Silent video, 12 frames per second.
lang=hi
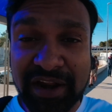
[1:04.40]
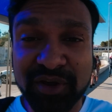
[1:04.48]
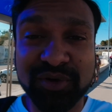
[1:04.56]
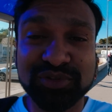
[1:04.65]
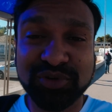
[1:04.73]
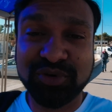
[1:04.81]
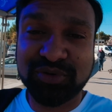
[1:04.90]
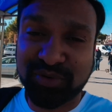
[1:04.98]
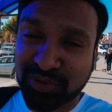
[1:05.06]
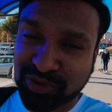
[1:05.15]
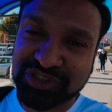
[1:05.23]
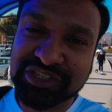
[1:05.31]
आ रहे हो तो
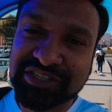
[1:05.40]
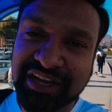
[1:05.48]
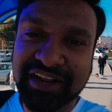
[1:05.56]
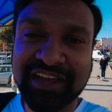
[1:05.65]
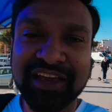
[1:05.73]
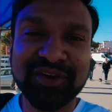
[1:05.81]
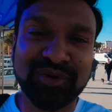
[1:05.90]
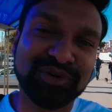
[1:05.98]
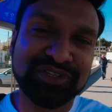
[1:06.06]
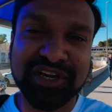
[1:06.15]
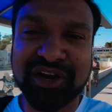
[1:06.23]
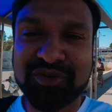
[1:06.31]
कोशिश करें कि
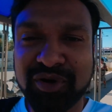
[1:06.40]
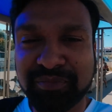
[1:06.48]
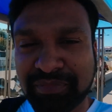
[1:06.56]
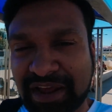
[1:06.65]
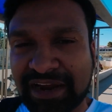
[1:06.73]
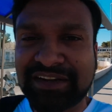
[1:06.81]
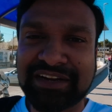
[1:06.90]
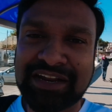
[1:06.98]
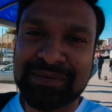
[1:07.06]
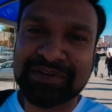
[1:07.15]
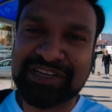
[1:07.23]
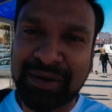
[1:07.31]
क्रोएशिया को अपनी
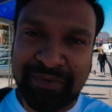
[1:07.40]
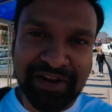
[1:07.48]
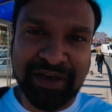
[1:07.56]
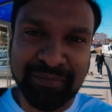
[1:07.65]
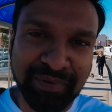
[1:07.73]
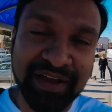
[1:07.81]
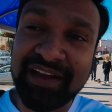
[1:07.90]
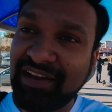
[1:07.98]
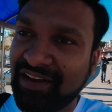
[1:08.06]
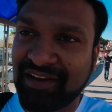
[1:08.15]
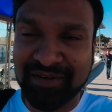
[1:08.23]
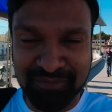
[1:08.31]
आइटनरी में शामिल कर पाएँ
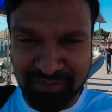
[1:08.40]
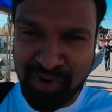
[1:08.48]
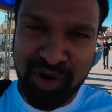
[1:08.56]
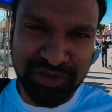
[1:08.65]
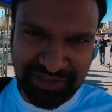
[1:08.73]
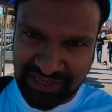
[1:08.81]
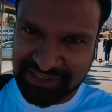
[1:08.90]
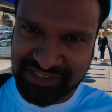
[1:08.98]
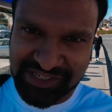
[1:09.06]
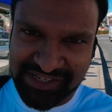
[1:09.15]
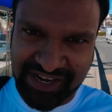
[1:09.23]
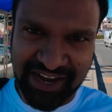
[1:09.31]
बहुत ही
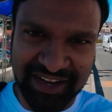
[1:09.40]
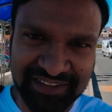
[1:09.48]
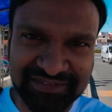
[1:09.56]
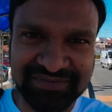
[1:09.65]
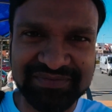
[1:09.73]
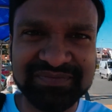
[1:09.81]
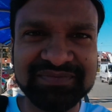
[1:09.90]
अच्छी जगह है